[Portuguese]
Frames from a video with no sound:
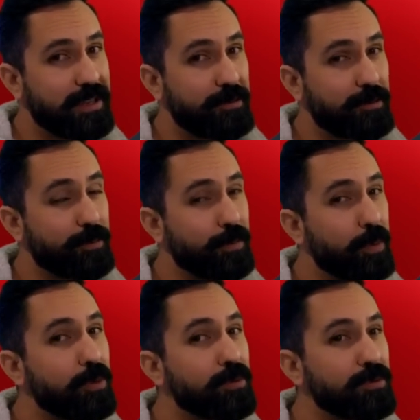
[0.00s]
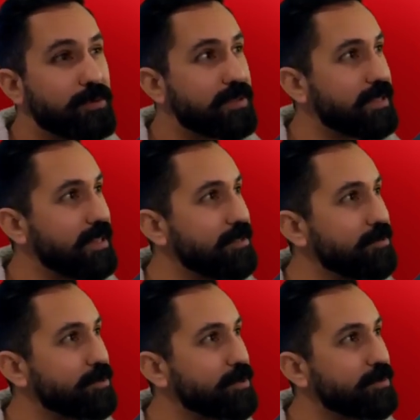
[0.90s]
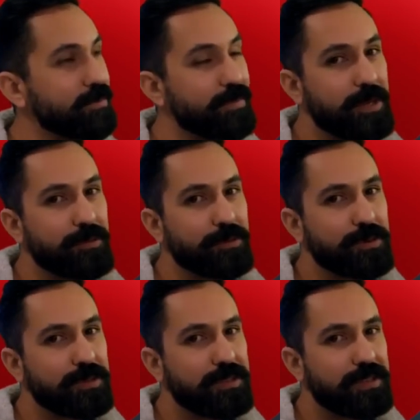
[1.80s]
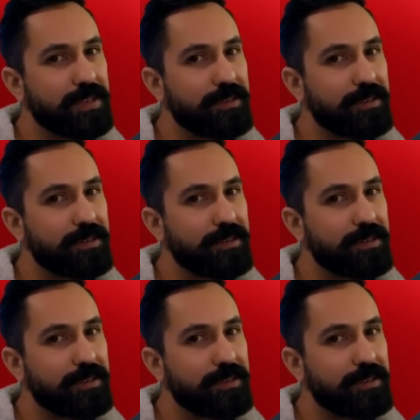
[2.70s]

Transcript: eu pouco usei os menus,